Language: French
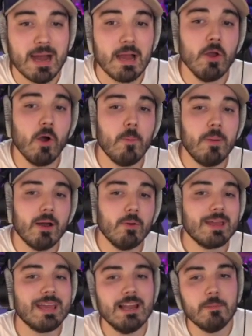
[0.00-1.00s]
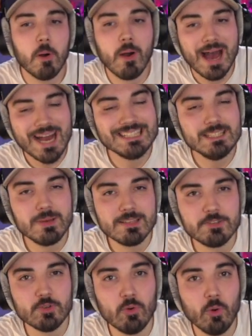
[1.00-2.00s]
ailleurs, en parlant également
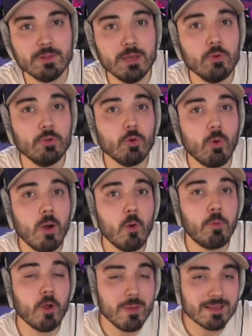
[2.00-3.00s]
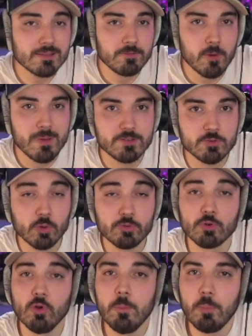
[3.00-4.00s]
animation, on a eu le droit aux premières informations
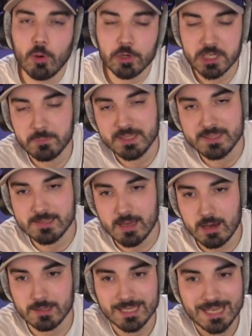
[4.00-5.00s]
sur le prochain Pixar,